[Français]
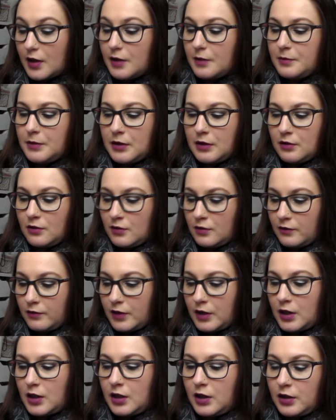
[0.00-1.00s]
Mais euh,
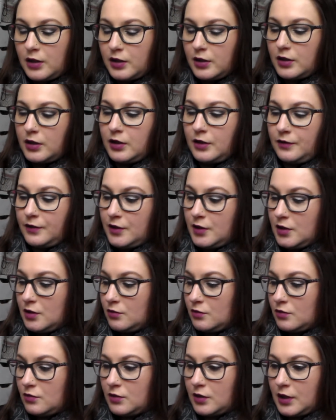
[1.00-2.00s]
voilà, les,
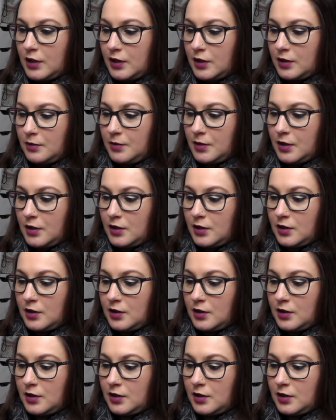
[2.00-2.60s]
finitions sont très très bien